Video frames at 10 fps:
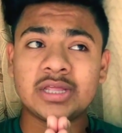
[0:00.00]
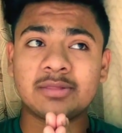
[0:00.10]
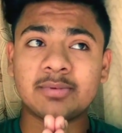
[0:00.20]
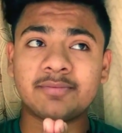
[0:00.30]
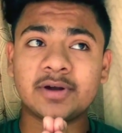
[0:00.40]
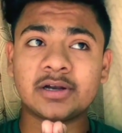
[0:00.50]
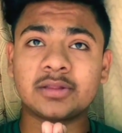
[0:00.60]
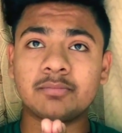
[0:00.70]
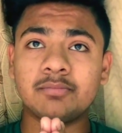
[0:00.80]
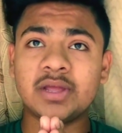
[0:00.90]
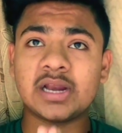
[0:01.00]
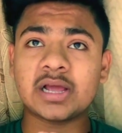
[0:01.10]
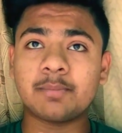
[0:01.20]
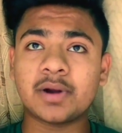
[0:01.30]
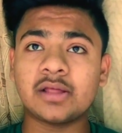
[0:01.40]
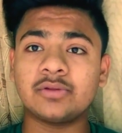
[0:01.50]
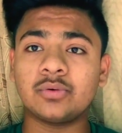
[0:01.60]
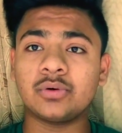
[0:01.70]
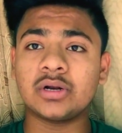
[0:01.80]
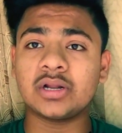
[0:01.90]
इसमें फ्रेंड्स मेल का प्राइस
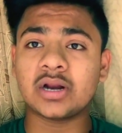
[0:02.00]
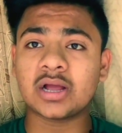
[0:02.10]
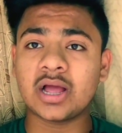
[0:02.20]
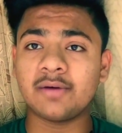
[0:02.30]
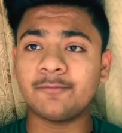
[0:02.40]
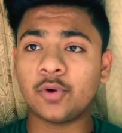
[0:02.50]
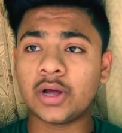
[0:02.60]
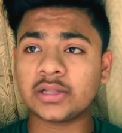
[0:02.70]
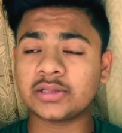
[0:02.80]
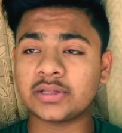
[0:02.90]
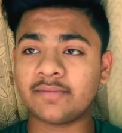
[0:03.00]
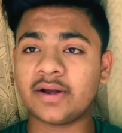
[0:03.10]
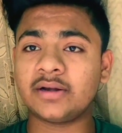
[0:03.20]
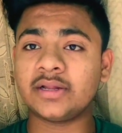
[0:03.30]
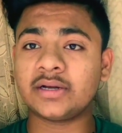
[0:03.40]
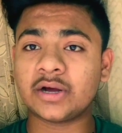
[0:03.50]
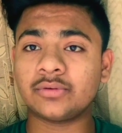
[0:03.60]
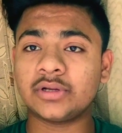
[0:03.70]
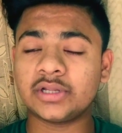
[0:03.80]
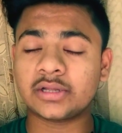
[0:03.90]
जो उन्होंने रखा है वो है सेवेंटी
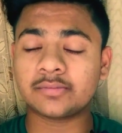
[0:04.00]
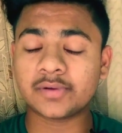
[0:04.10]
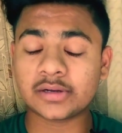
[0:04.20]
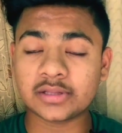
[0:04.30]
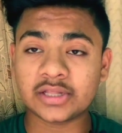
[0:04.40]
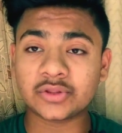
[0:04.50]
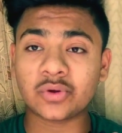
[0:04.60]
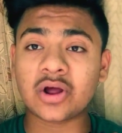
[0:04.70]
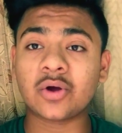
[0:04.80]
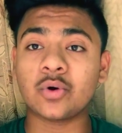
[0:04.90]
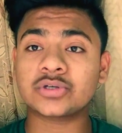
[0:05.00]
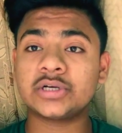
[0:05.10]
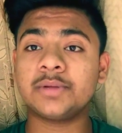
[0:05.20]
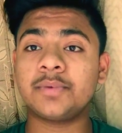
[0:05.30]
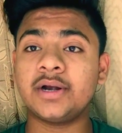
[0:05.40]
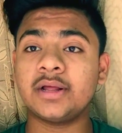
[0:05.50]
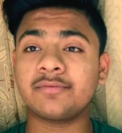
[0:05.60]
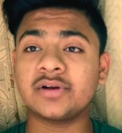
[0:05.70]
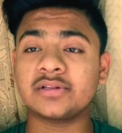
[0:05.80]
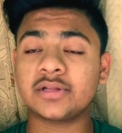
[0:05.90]
थाउजेंड यस फ्रेंड्स ये थोड़ा कॉस्टली ब्रीड है
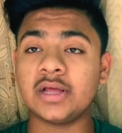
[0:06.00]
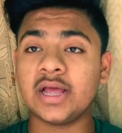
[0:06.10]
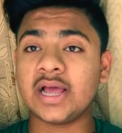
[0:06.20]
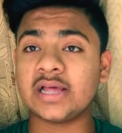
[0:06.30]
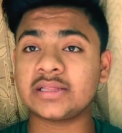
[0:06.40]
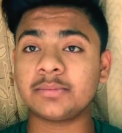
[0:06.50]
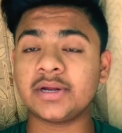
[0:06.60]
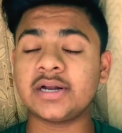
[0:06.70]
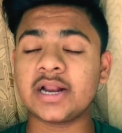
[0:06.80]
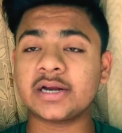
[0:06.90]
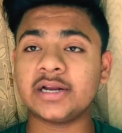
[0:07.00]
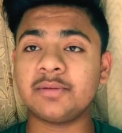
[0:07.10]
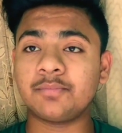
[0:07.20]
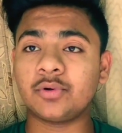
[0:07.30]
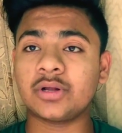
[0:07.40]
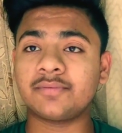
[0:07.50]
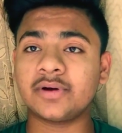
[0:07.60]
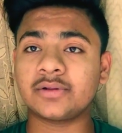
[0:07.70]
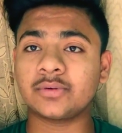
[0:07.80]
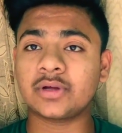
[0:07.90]
फ्रेंड्स ऐसे भी ये डायरेक्टली इंपोर्ट है
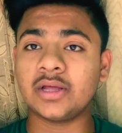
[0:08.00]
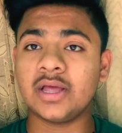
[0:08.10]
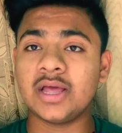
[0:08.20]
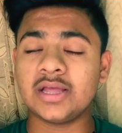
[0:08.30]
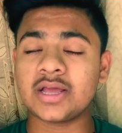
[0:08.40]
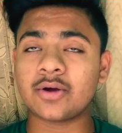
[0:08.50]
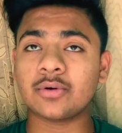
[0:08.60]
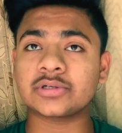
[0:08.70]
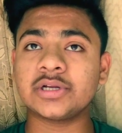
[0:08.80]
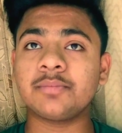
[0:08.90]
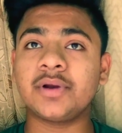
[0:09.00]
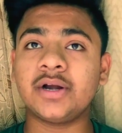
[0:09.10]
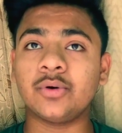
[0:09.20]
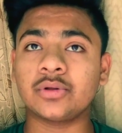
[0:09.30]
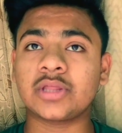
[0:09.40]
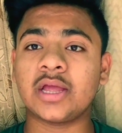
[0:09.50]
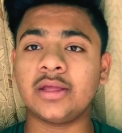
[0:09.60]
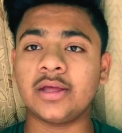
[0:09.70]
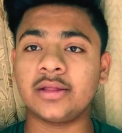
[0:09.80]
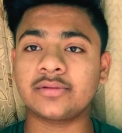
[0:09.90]
फ्रेंड्स ओके ये कॉस्टली ब्रीड होता
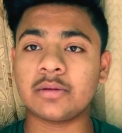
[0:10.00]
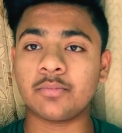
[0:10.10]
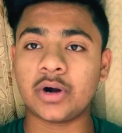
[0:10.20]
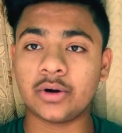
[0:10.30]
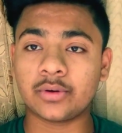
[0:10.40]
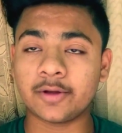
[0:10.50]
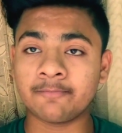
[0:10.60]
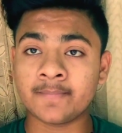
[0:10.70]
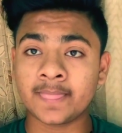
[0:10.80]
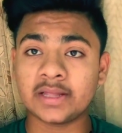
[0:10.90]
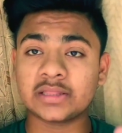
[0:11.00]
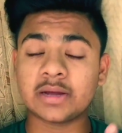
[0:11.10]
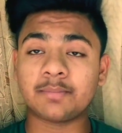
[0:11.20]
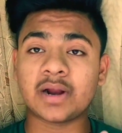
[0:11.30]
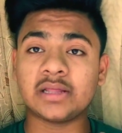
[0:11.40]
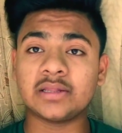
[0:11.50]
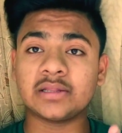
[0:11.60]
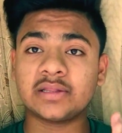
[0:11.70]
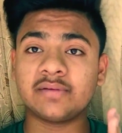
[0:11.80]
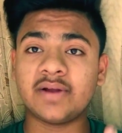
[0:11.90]
ही सेमार्डो के इसका प्राइस है
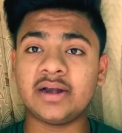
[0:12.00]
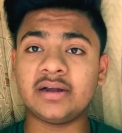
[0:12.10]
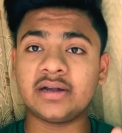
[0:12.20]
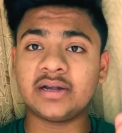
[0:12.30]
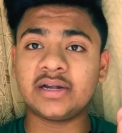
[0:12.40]
सेवेंटी